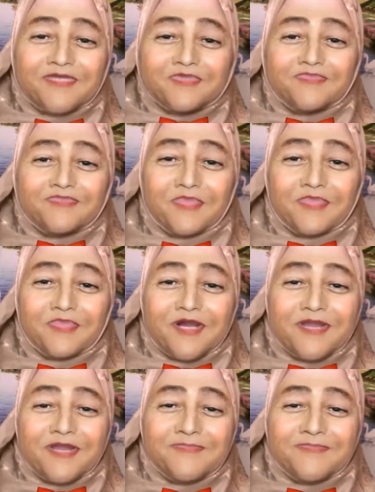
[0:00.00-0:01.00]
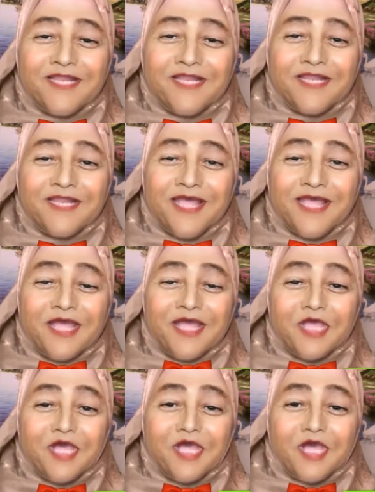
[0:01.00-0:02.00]
نشوف كل قرايبنا اللي هناك
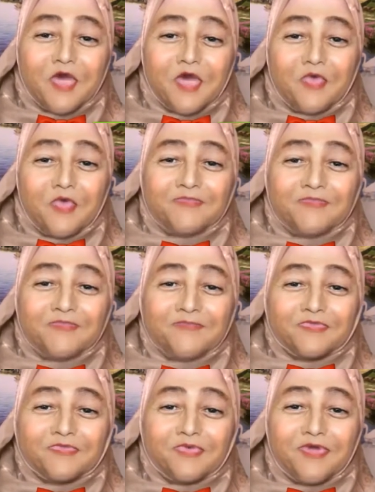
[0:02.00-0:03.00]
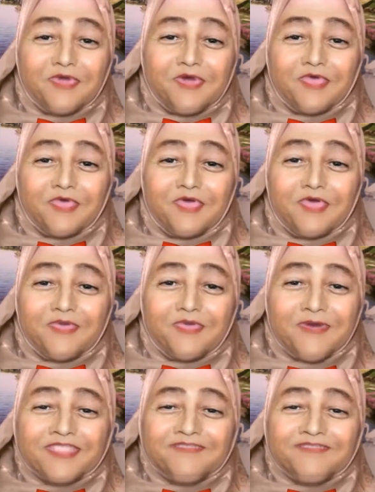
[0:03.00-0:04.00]
اخوات مامته كلهم
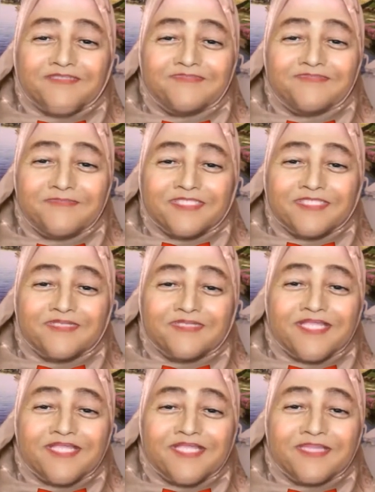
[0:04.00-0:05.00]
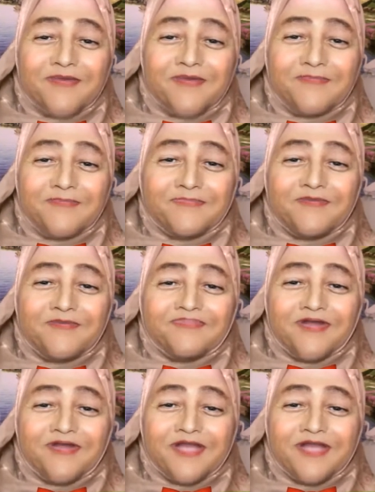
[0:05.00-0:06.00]
كانوا عايشين في المدينه فسيدنا محمد بقى
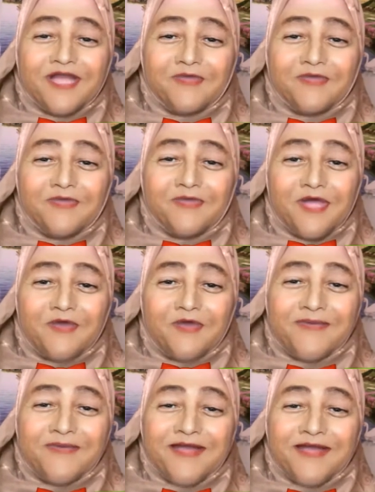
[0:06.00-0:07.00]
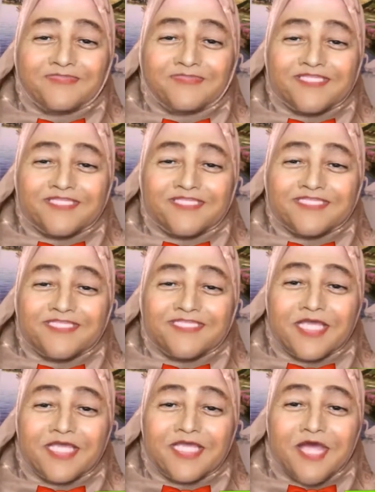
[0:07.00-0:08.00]
فرحان قوي هو بقى عنده ست
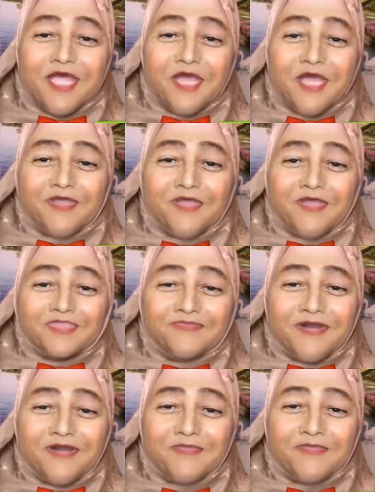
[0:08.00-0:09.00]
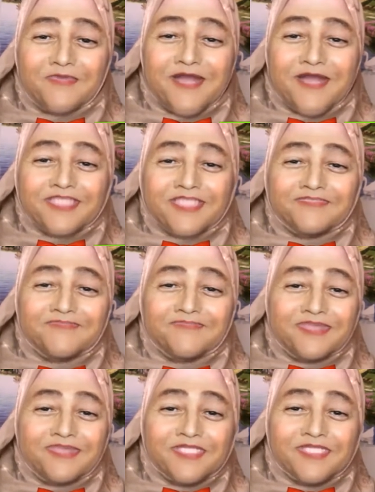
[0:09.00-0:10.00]
سنين انه هيشوف قرايبه اللي عايشين في
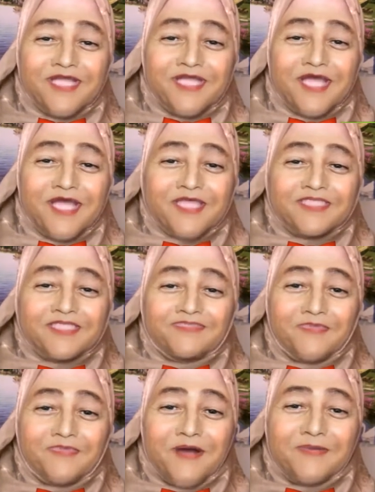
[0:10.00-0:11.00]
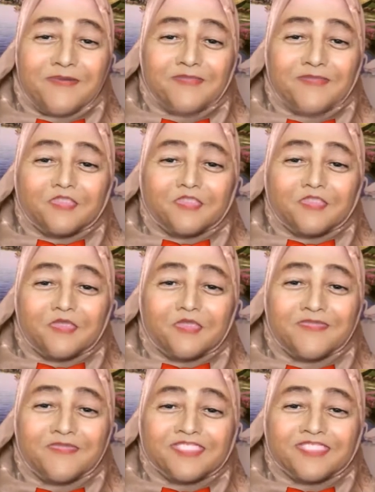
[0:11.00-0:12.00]
المدينه سافروا مع بعض ووصلوا
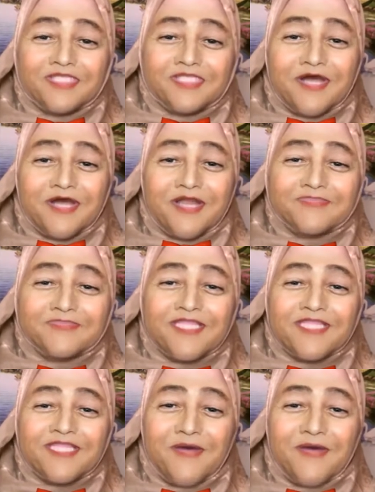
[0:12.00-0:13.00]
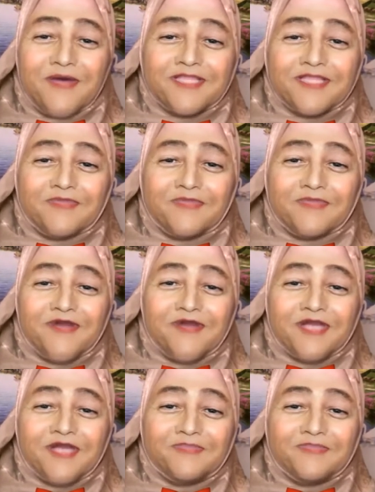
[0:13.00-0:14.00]
المدينه قرايب سيدنا محمد كانوا
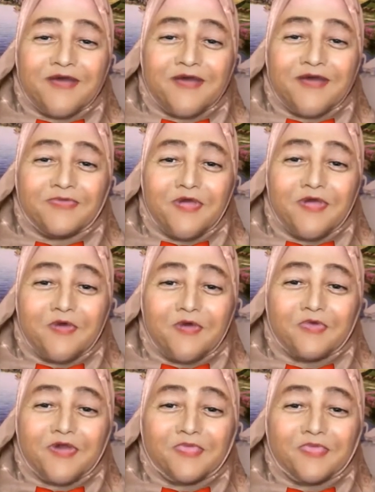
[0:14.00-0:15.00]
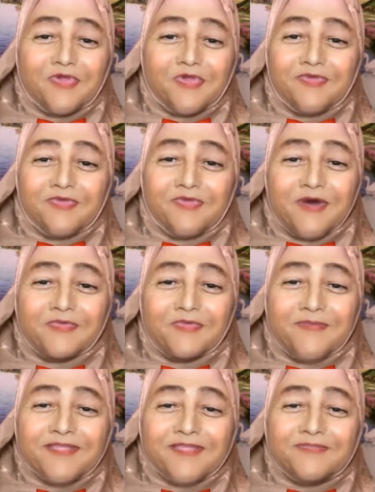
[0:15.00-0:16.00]
فرحانين بيه قوي وكانوا بيحبوه قوي
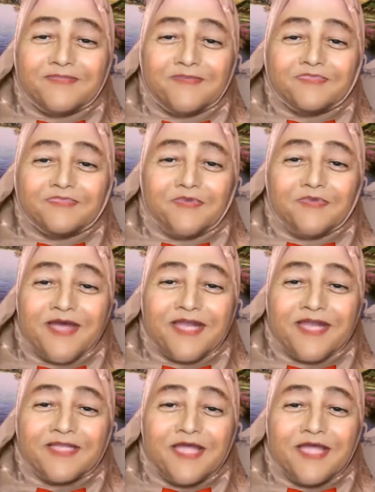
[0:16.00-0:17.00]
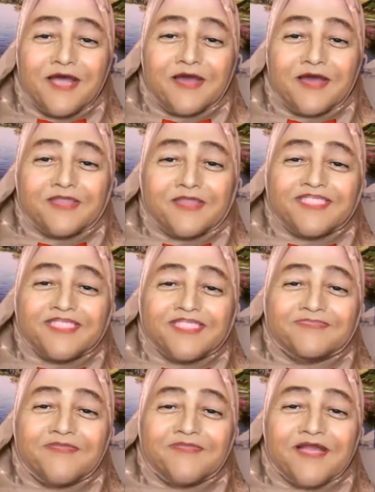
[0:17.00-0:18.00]
بعدين مامته قالت خلاص
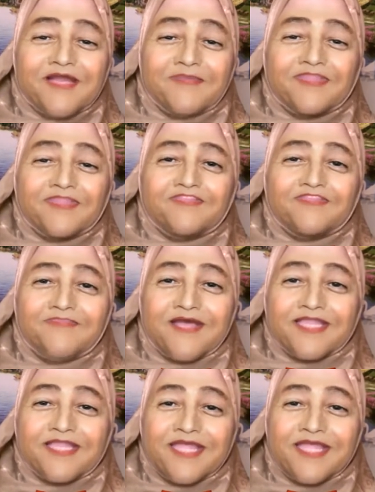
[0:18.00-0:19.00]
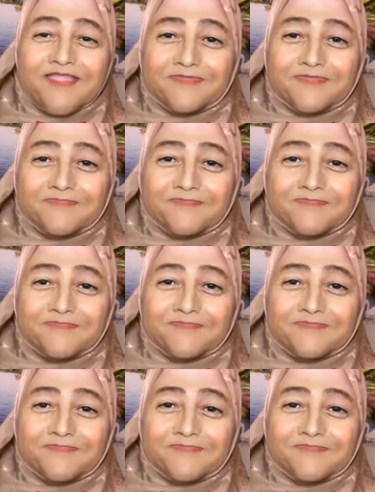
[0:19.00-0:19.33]
لازم نرجع بيتنا في مكه تاني